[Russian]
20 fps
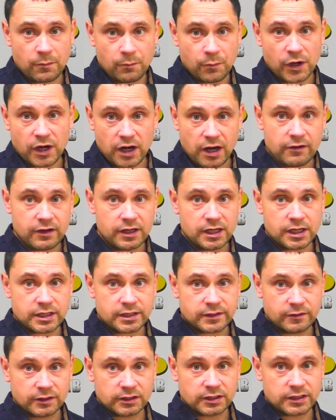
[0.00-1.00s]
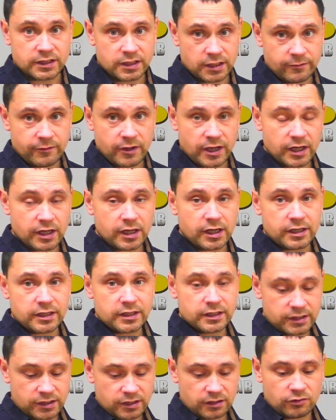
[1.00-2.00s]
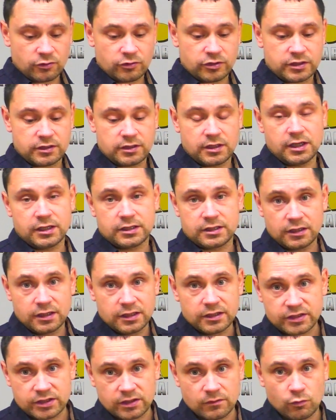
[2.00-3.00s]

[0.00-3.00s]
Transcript: правильная светотеневая граница, то есть эти линзы